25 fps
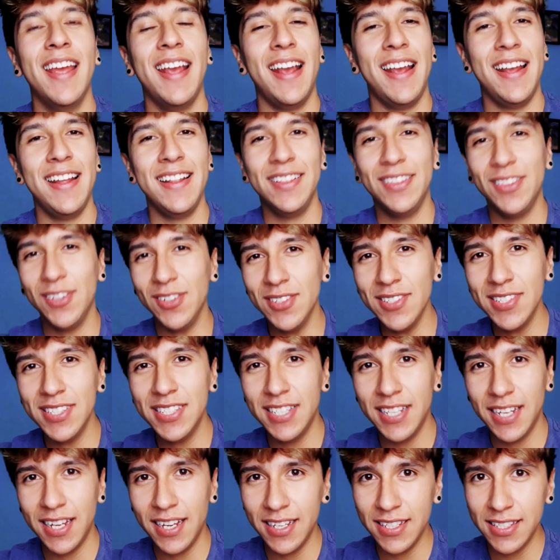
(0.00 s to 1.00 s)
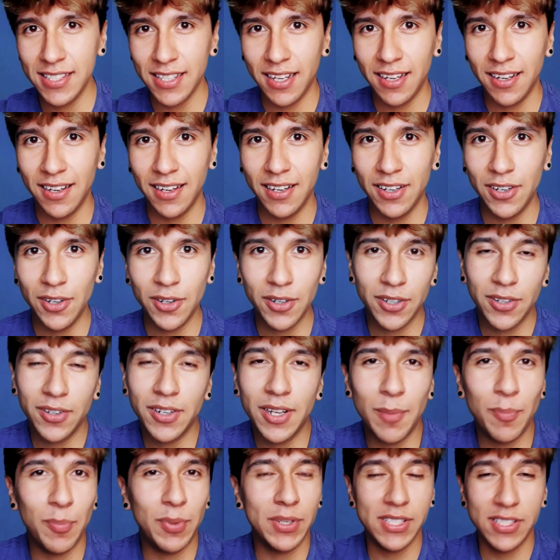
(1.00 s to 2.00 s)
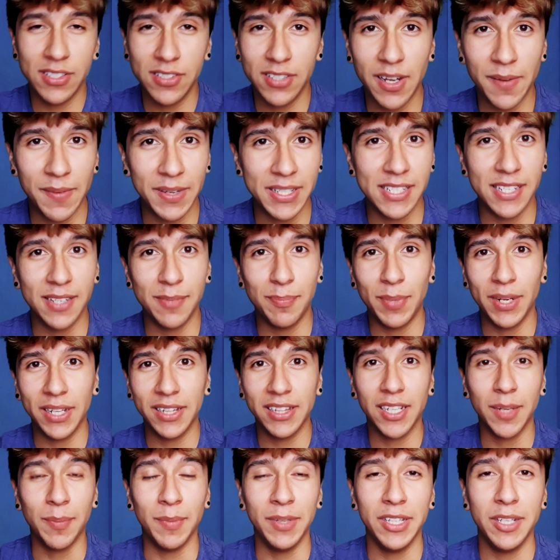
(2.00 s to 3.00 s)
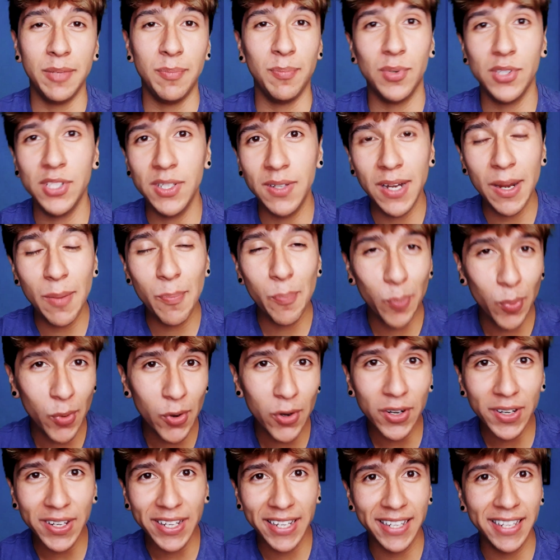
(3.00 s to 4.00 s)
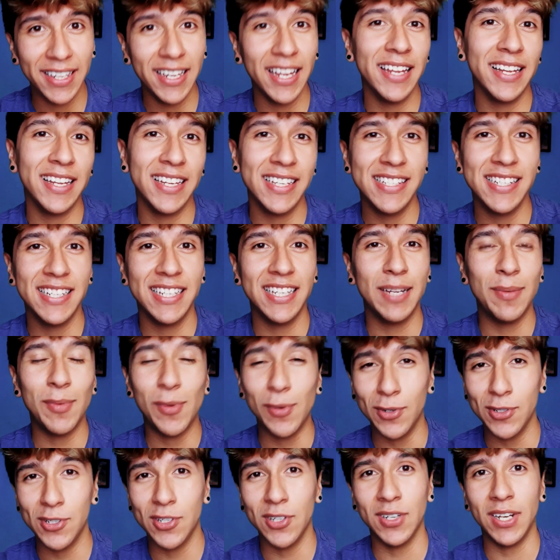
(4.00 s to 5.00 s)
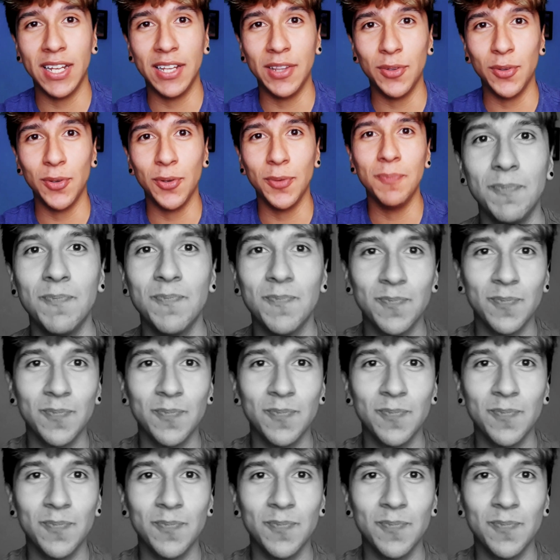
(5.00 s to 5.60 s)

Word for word: Entonces eh, yo creo que pues lleva a ser prácticamente imposible porque hay que seguir evolucionando